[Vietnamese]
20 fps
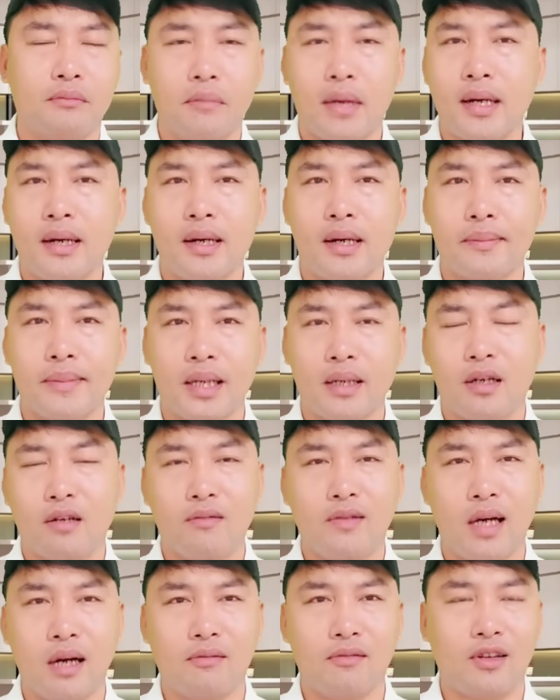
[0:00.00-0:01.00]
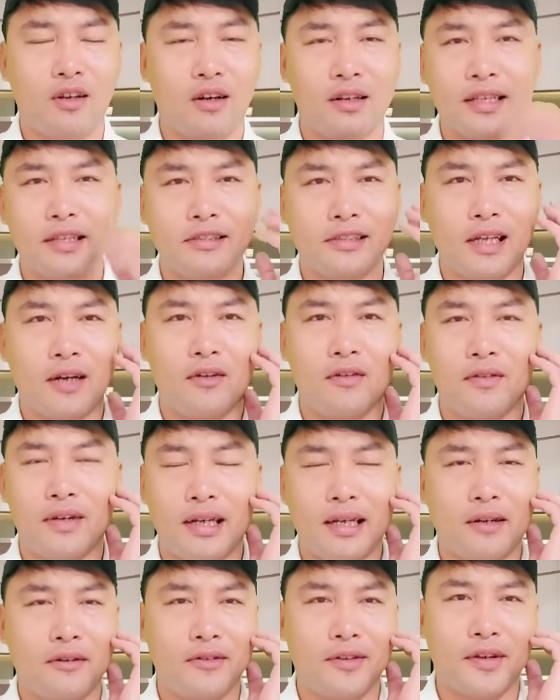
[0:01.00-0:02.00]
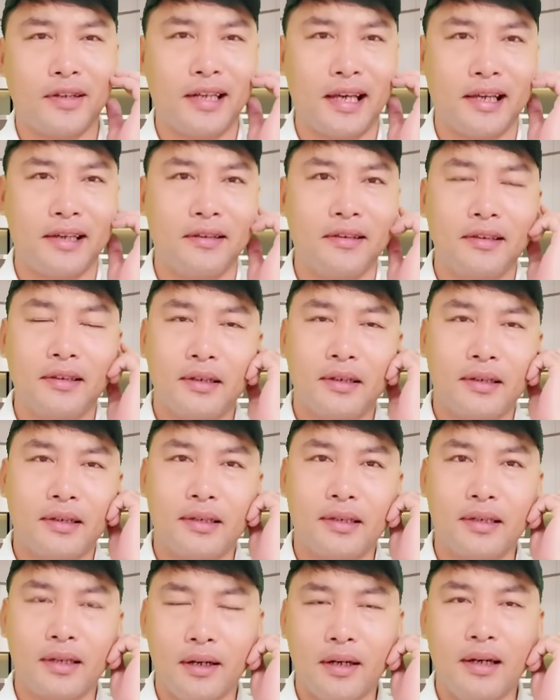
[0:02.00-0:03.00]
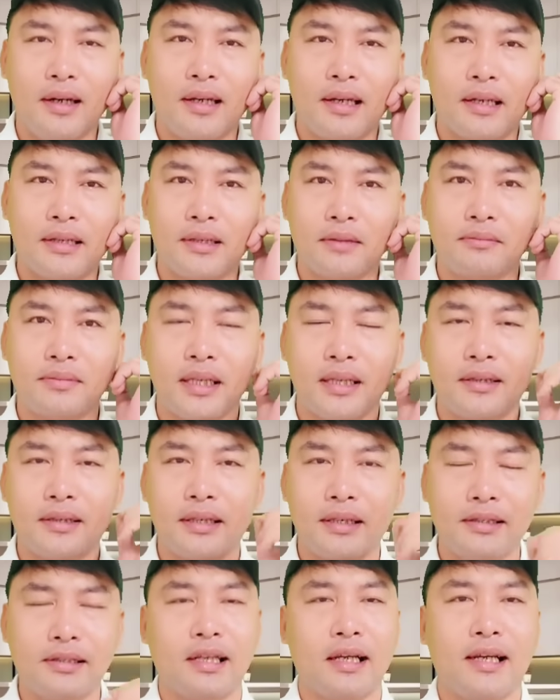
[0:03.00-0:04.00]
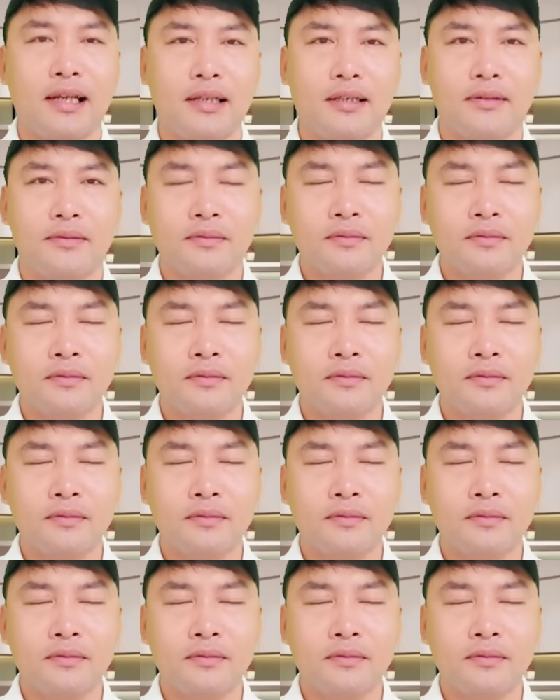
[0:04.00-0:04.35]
mình thì mình cũng không có đi sâu về cái câu chuyện này thì đó là cái thông tin chính xác